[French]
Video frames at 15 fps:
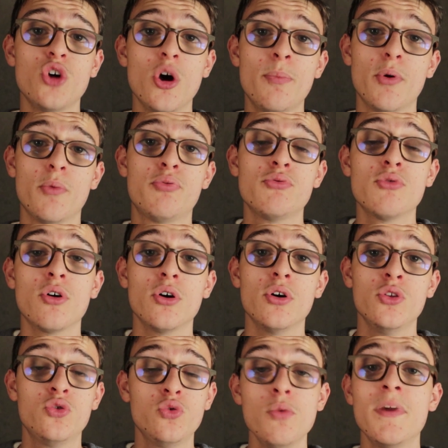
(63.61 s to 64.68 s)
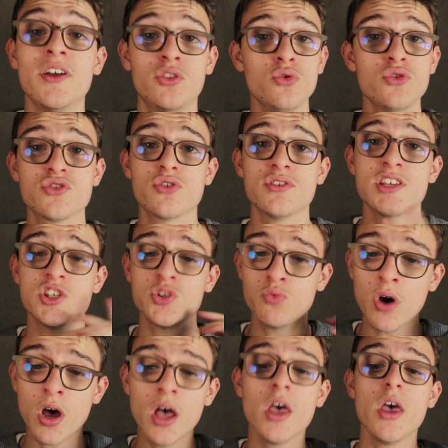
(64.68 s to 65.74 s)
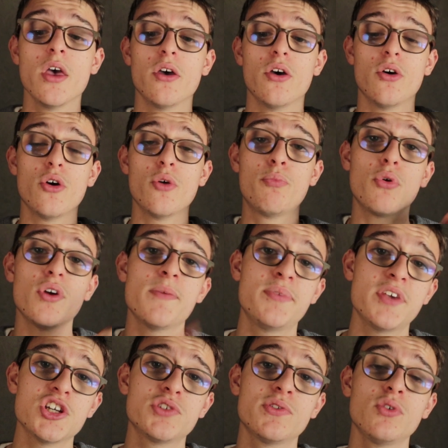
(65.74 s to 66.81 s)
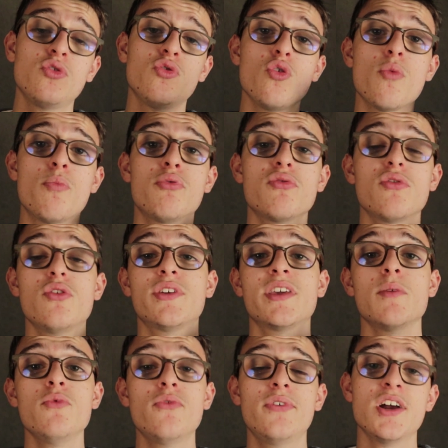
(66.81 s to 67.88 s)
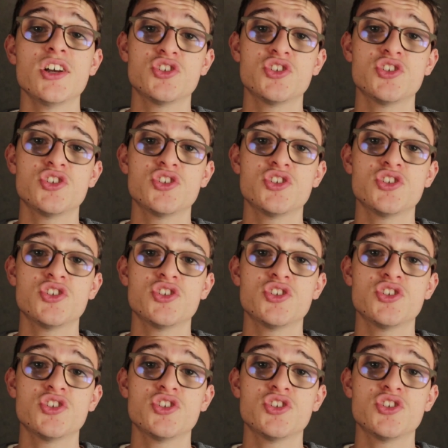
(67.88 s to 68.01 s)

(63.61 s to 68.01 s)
top pour tout le matos que ça soit pour les pièges photos pour le camouflage